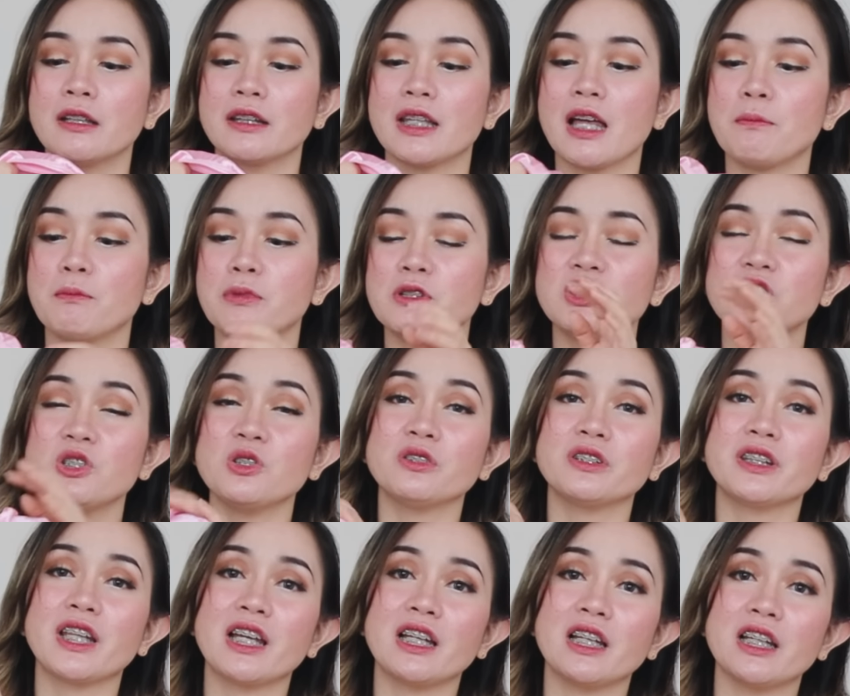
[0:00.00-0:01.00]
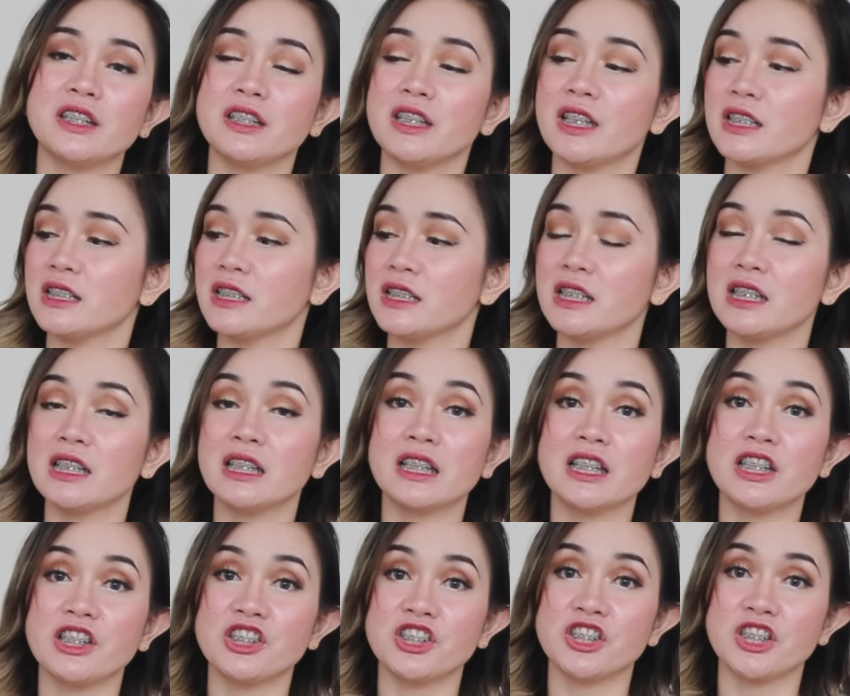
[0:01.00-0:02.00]
Tapos, yung tela niya,
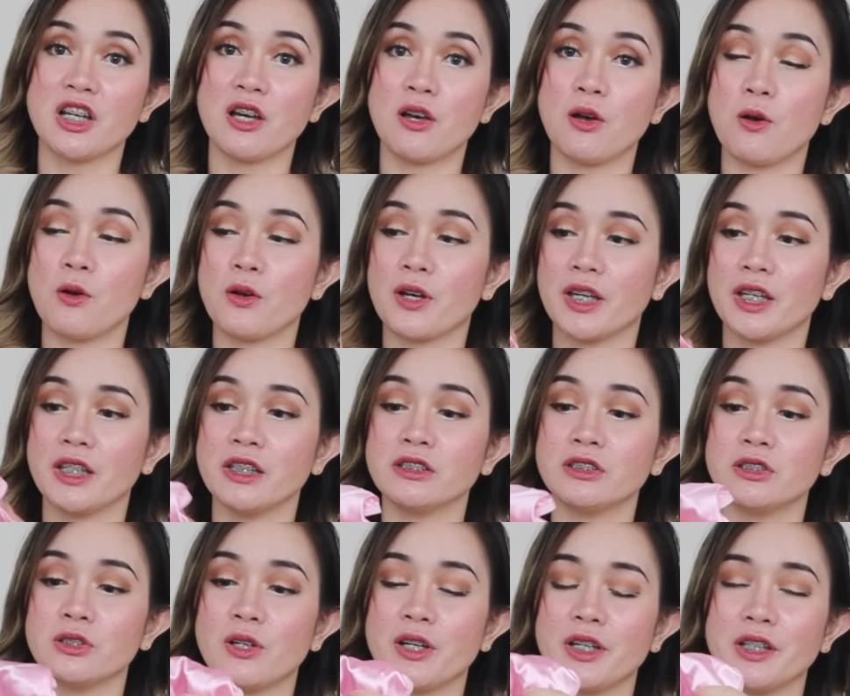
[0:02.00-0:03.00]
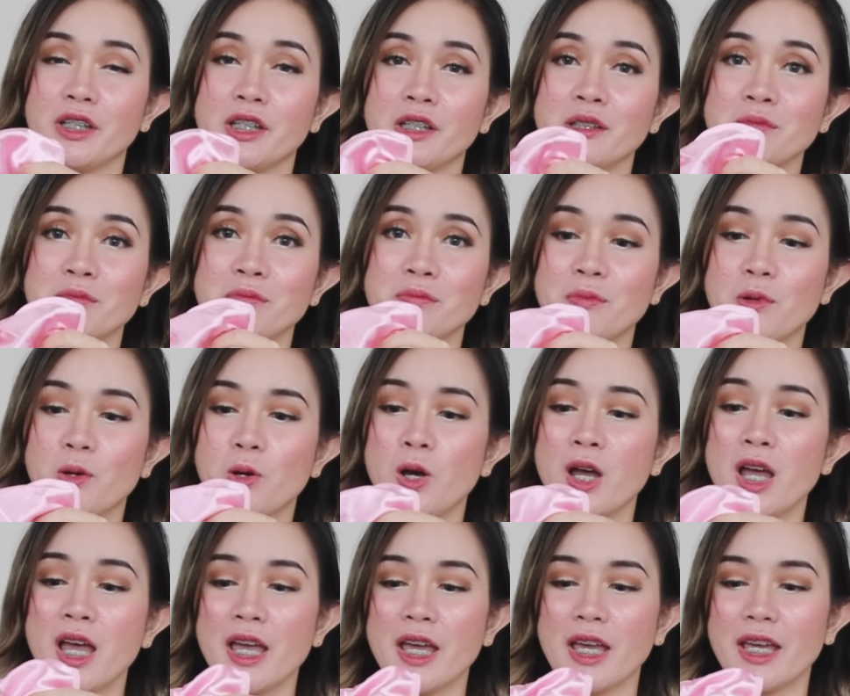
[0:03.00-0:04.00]
silky siya. Okay, so ayan po.
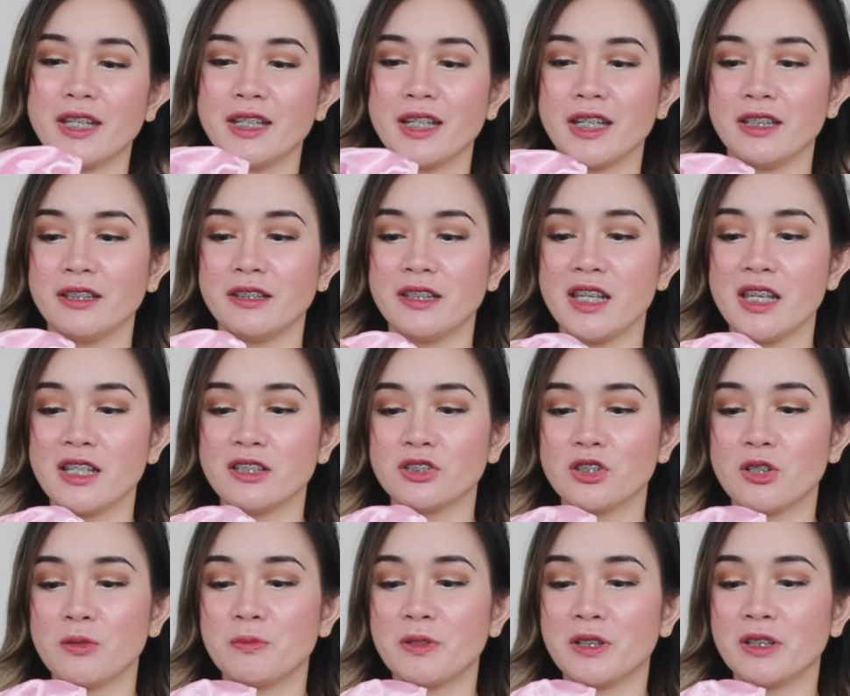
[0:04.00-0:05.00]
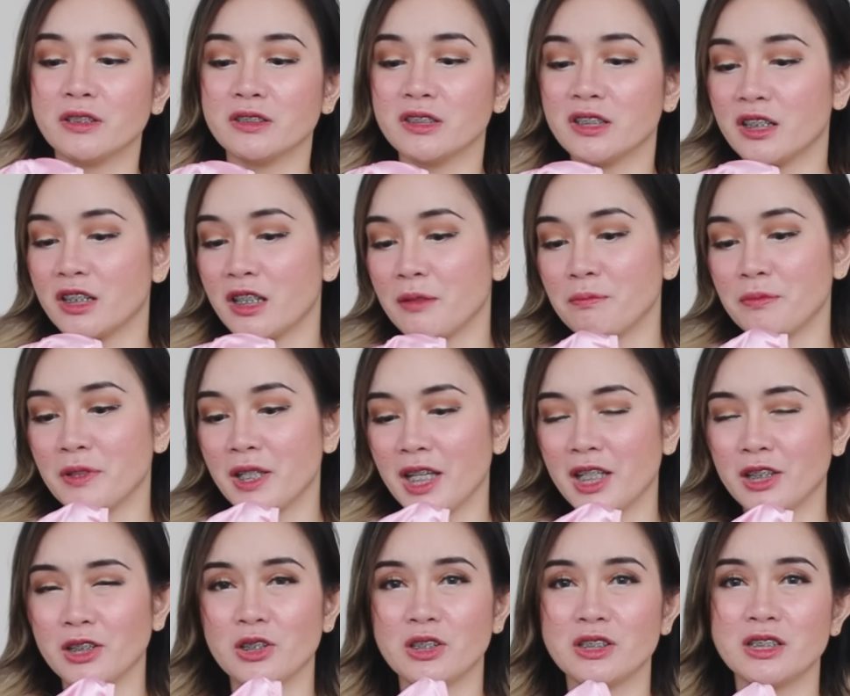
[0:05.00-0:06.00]
And I think sobrang sarap
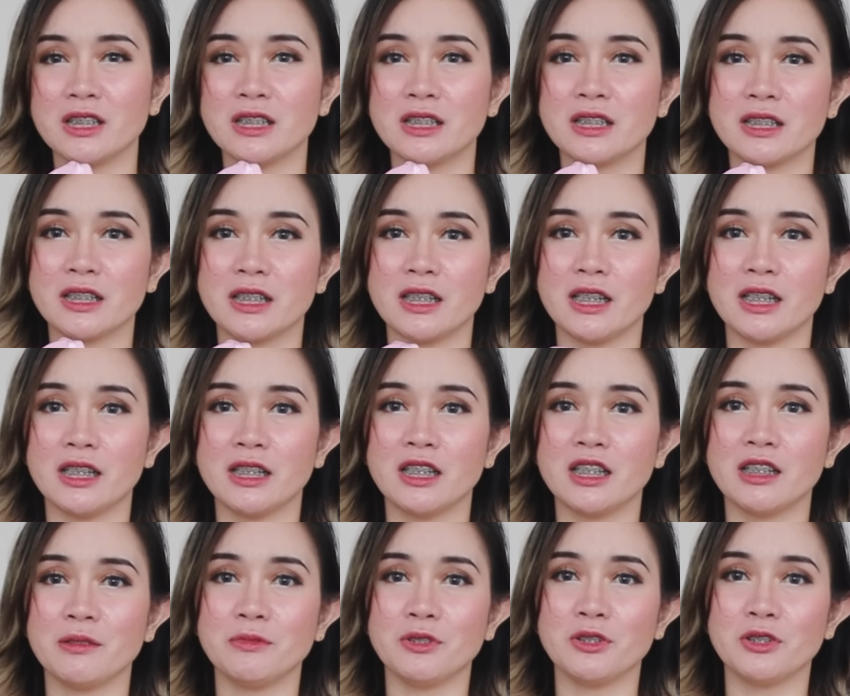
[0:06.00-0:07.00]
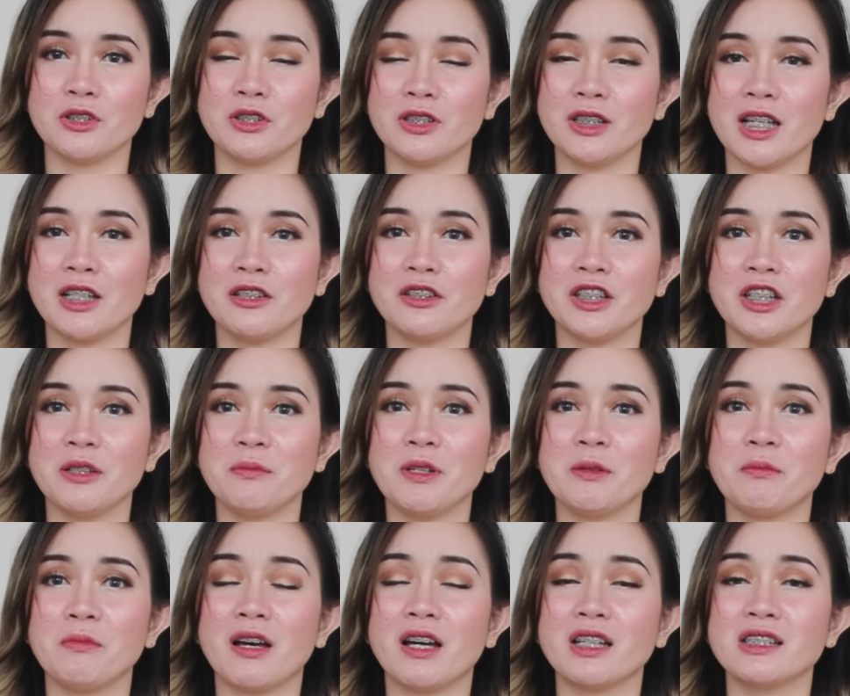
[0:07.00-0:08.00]
nito sa skin. Alam nyo yun. Lalo na yung
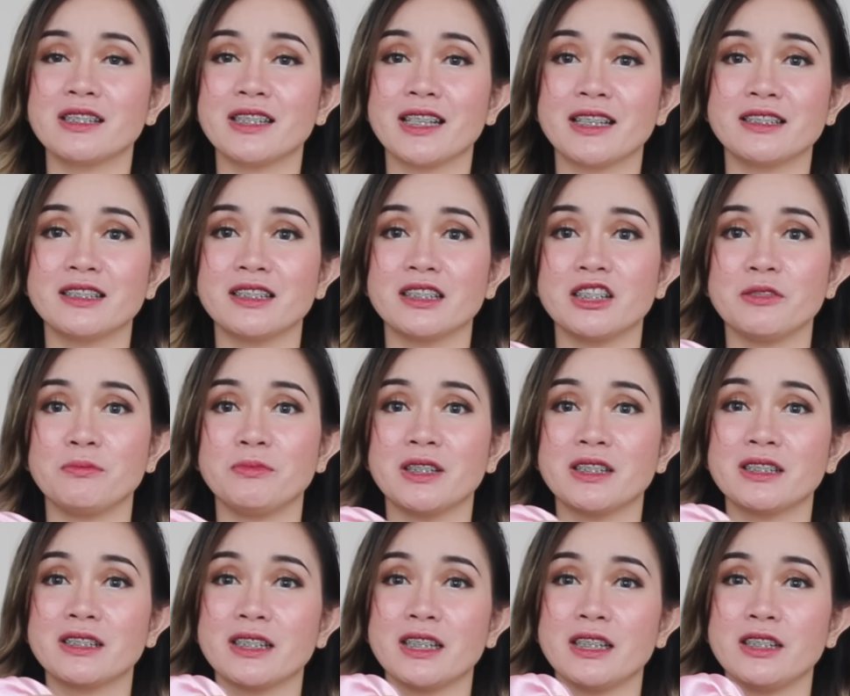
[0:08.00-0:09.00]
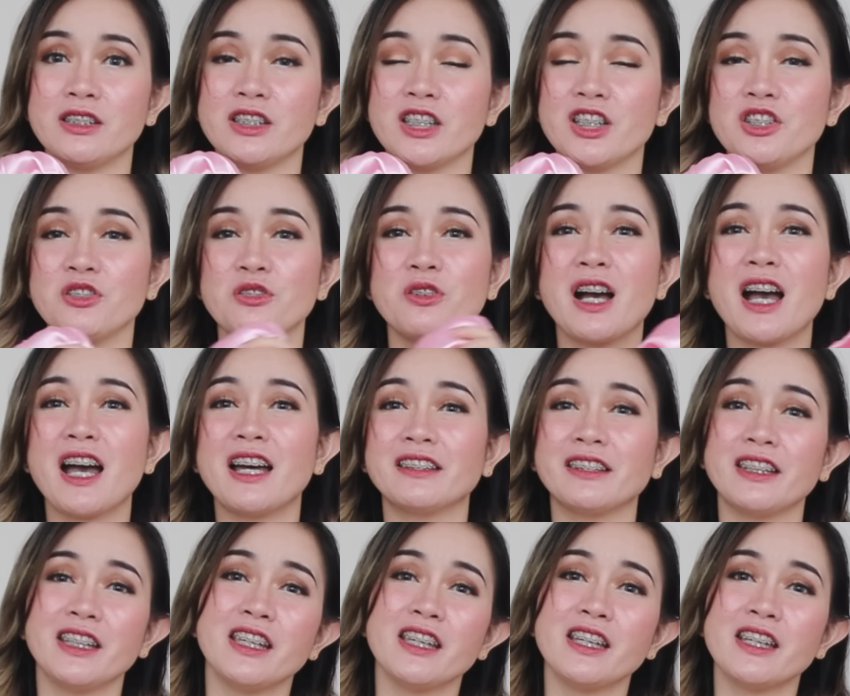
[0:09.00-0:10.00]
may mga sensitive na skin din. Yung
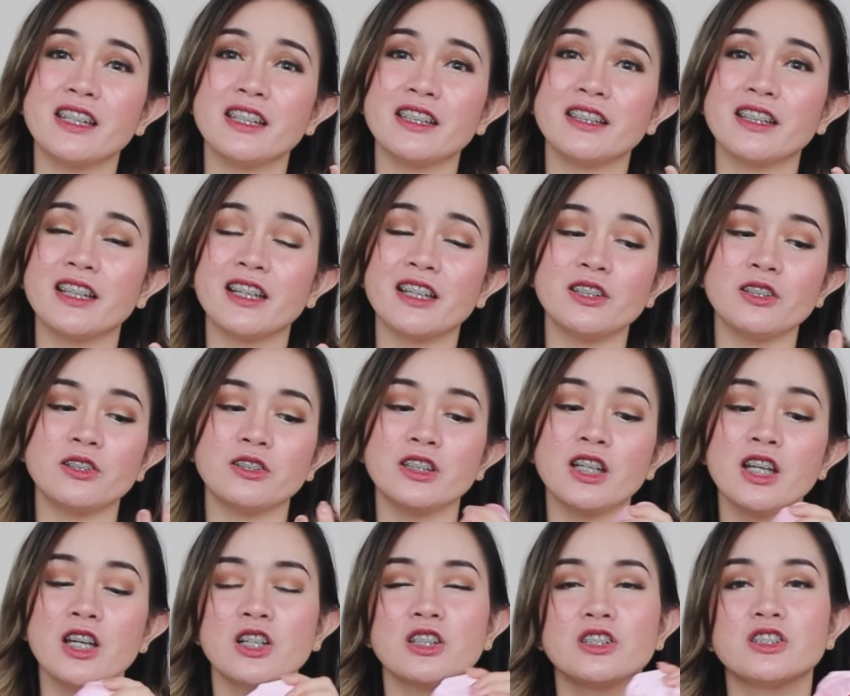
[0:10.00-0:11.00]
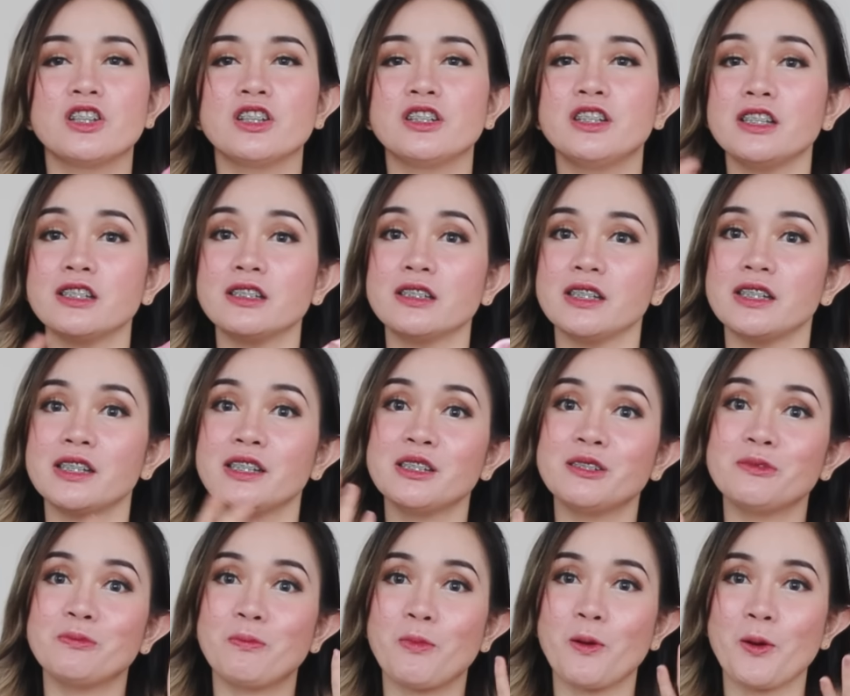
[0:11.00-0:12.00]
katihin, ganun. So, this is
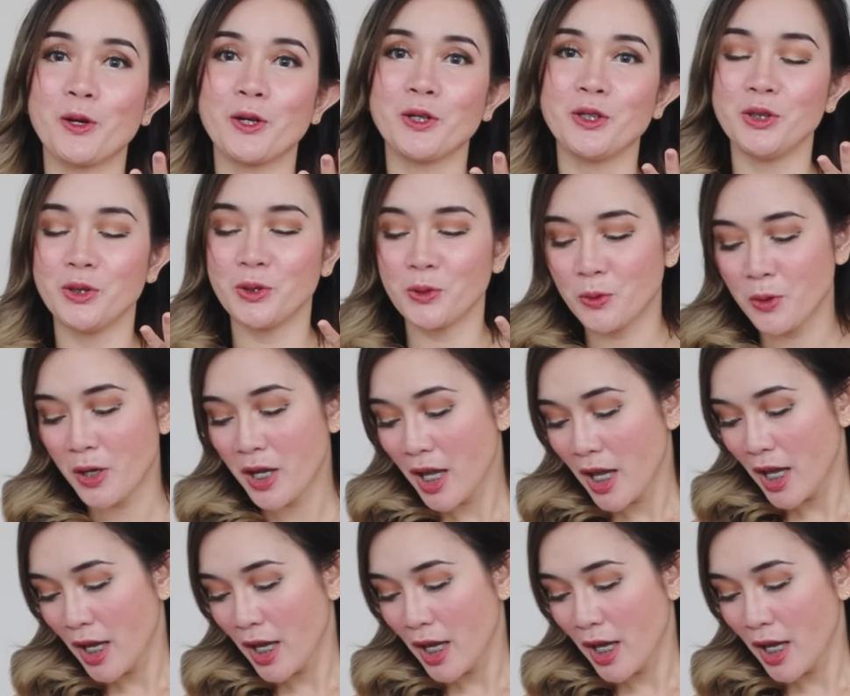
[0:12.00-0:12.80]
for you.